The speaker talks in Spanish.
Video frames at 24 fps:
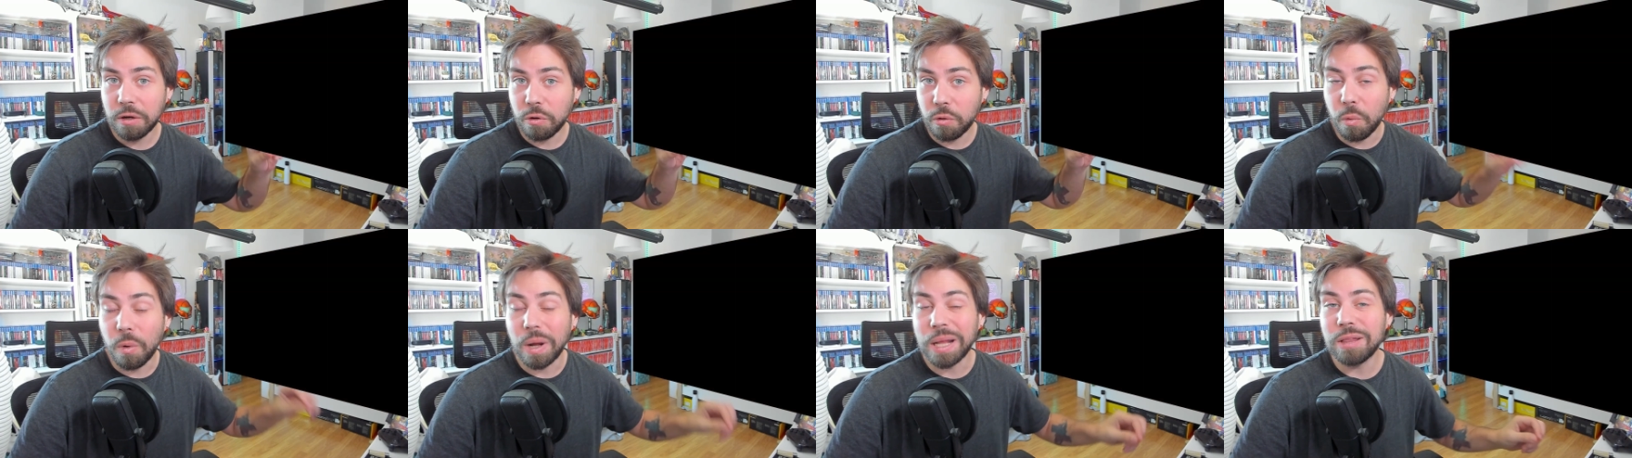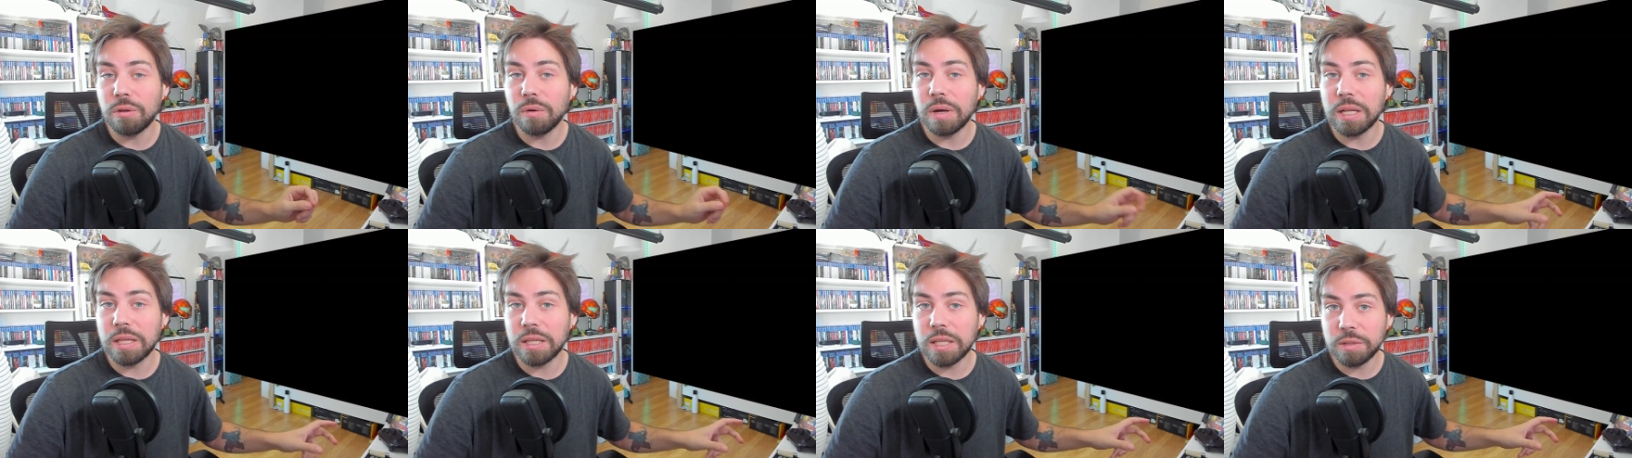
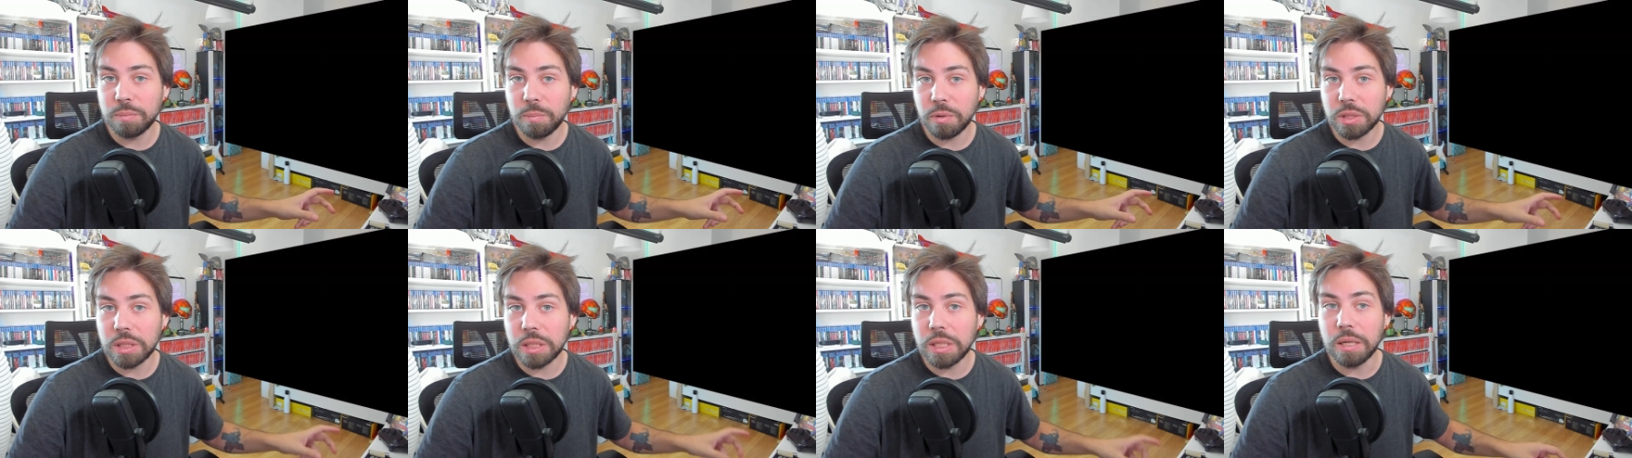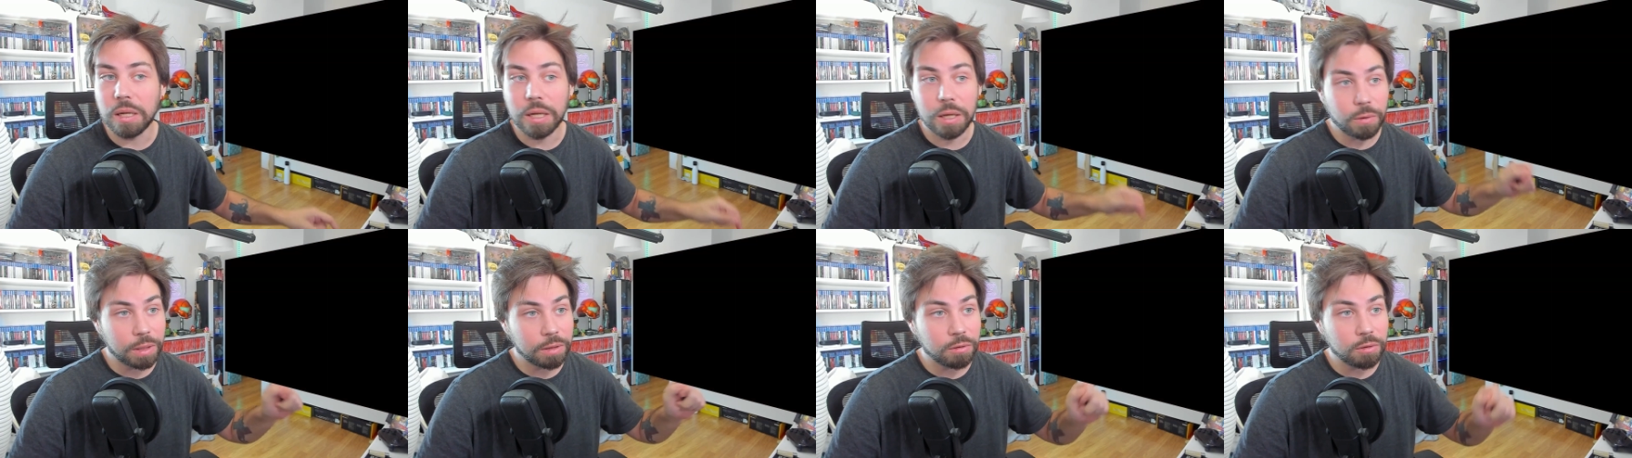cuanto antes
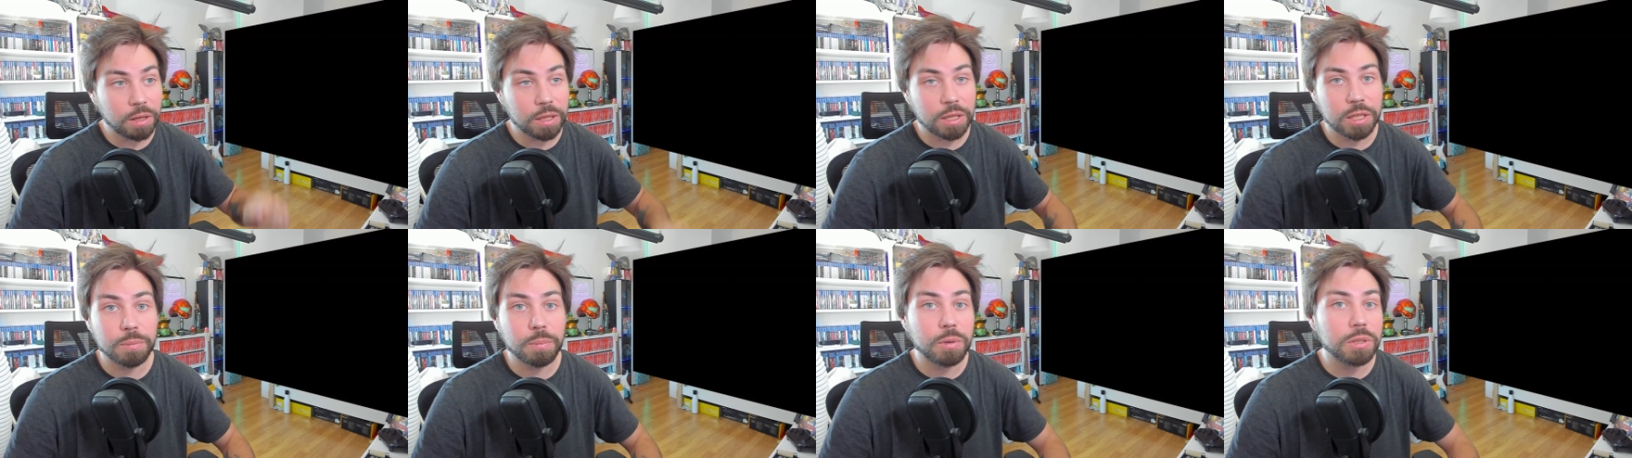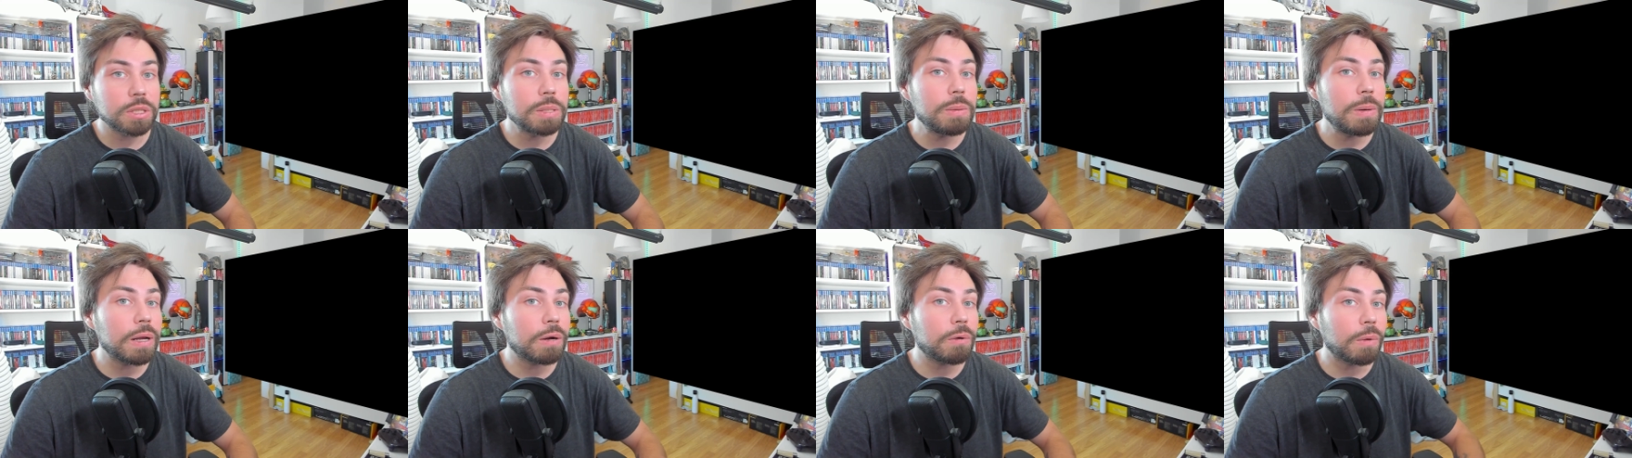posible, cuanto antes
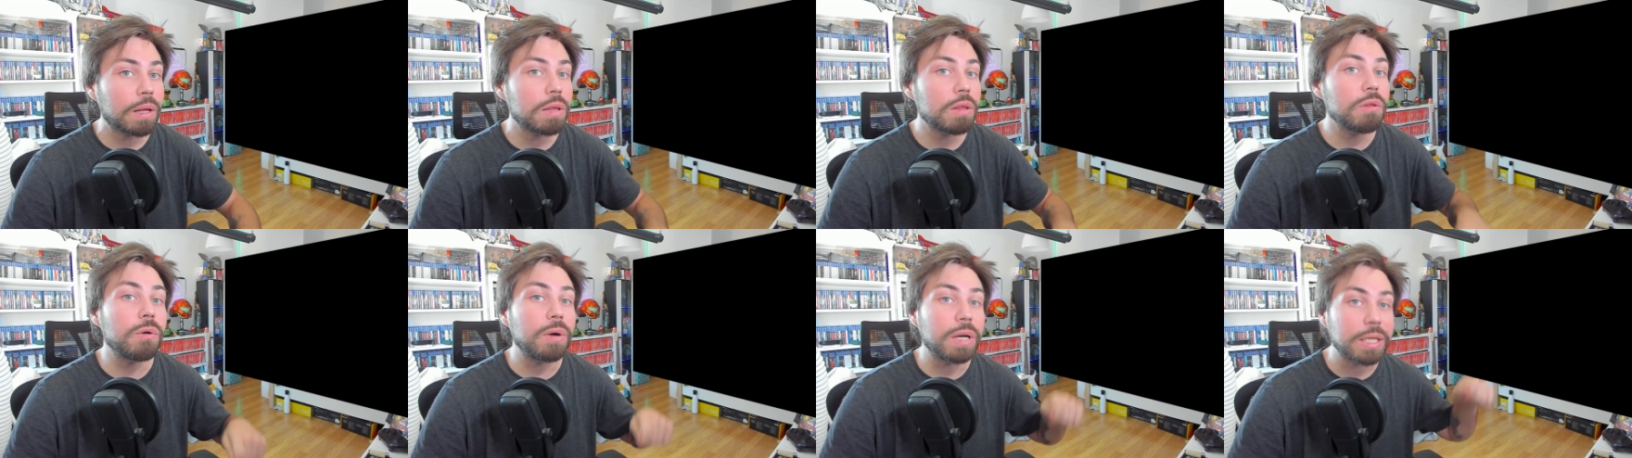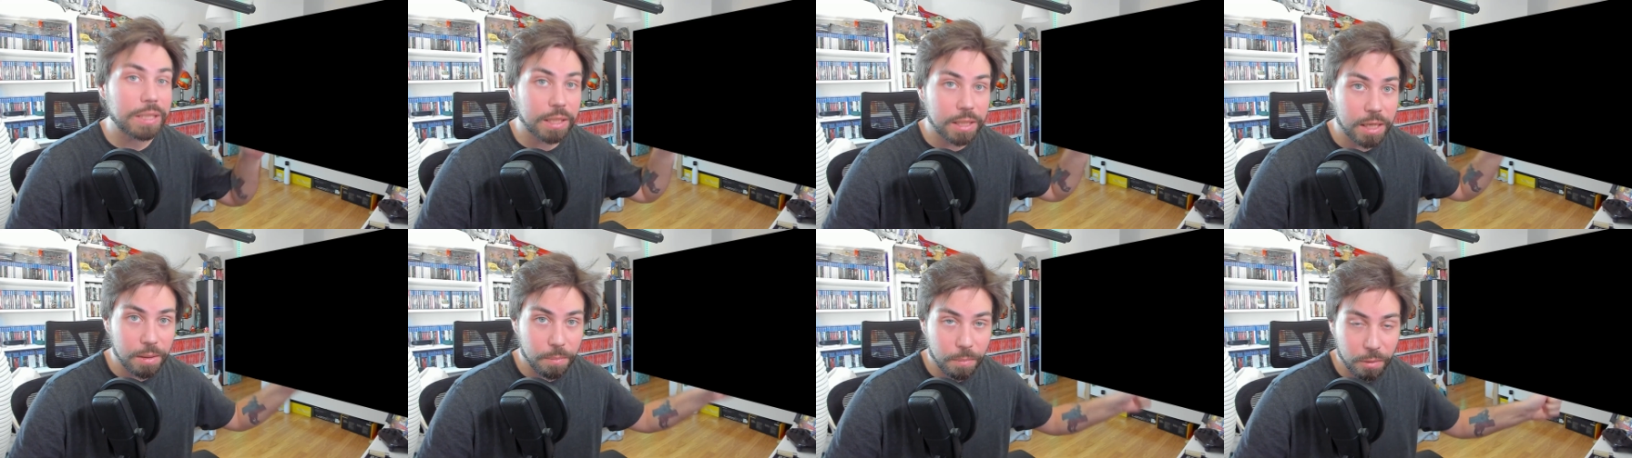posible cuando
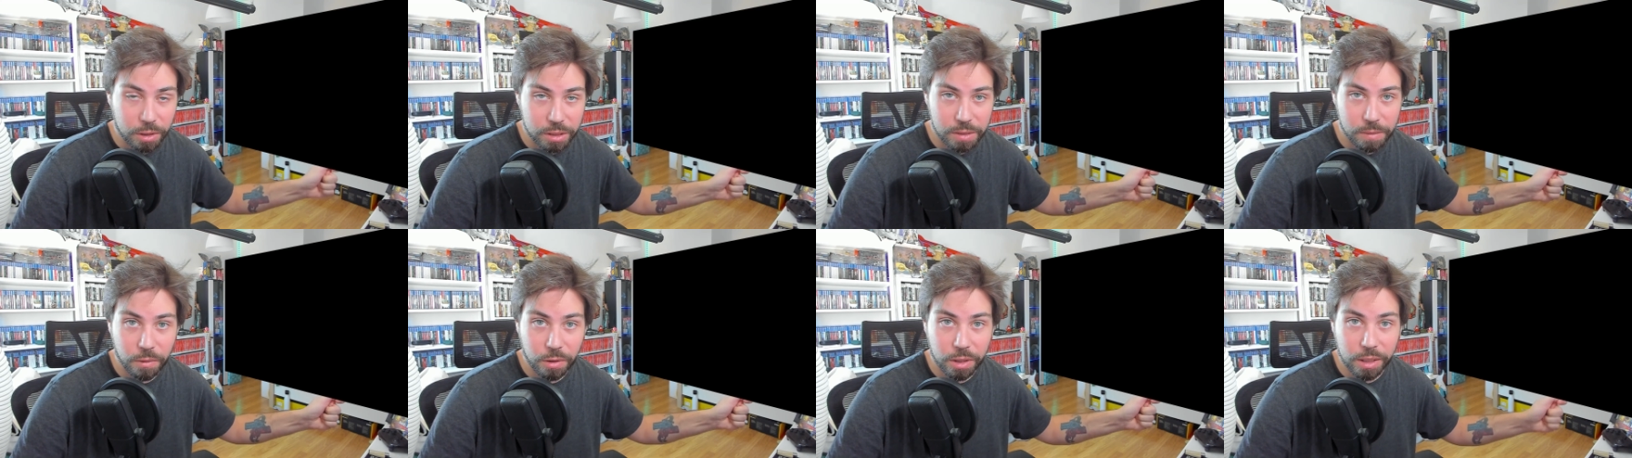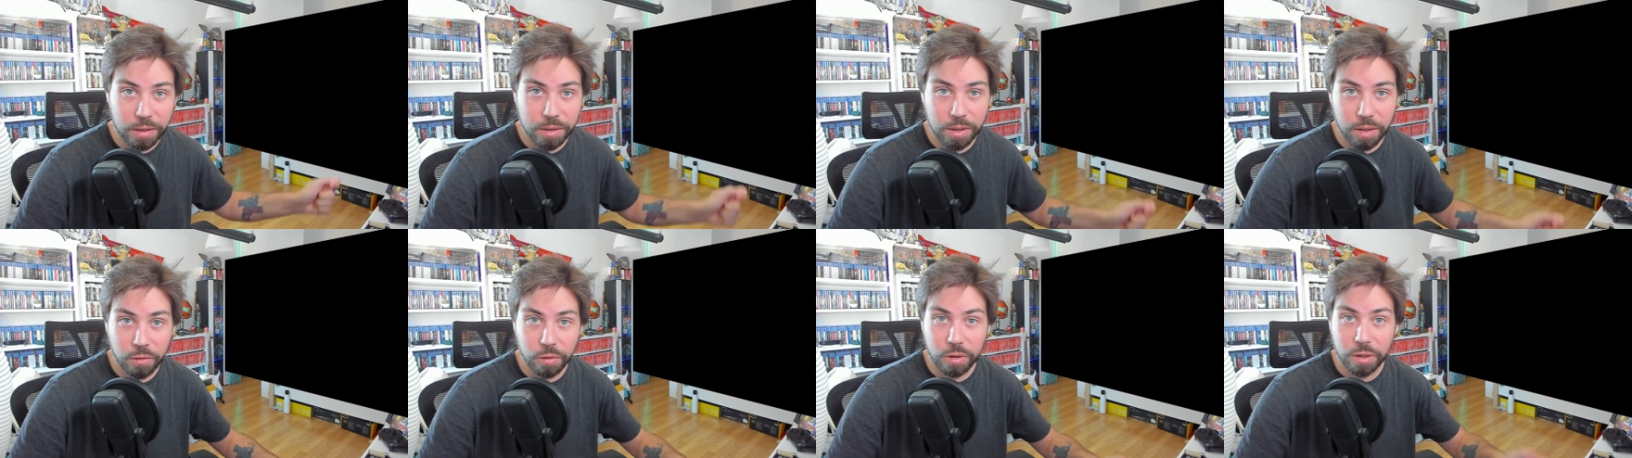es, en el próximo
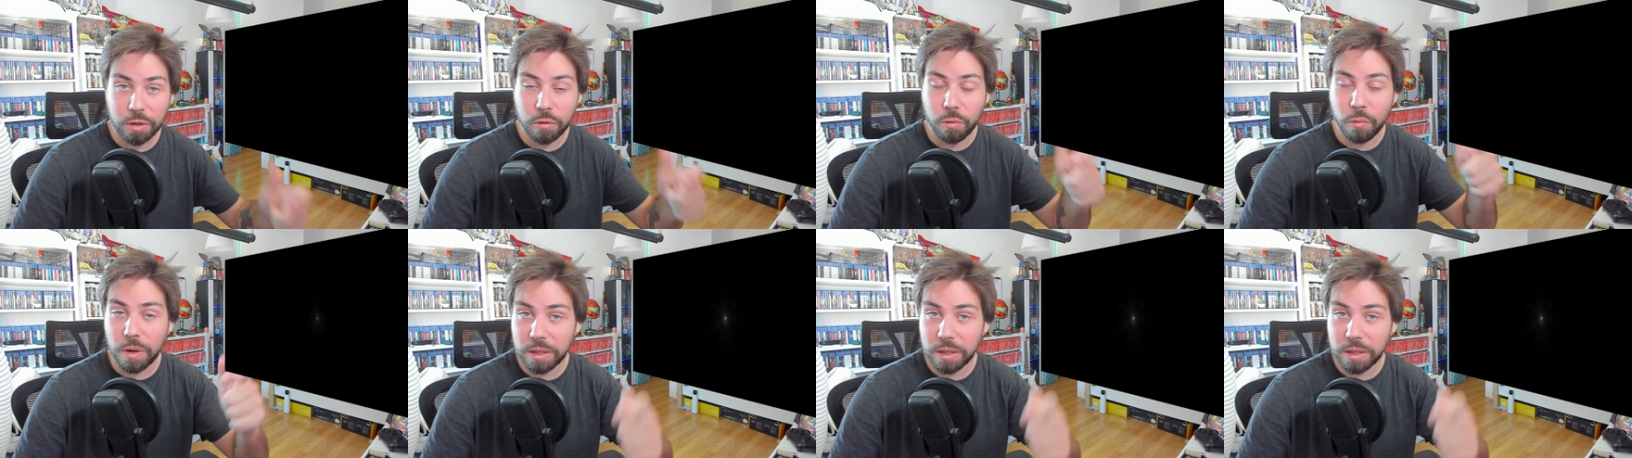Nintendo Direct.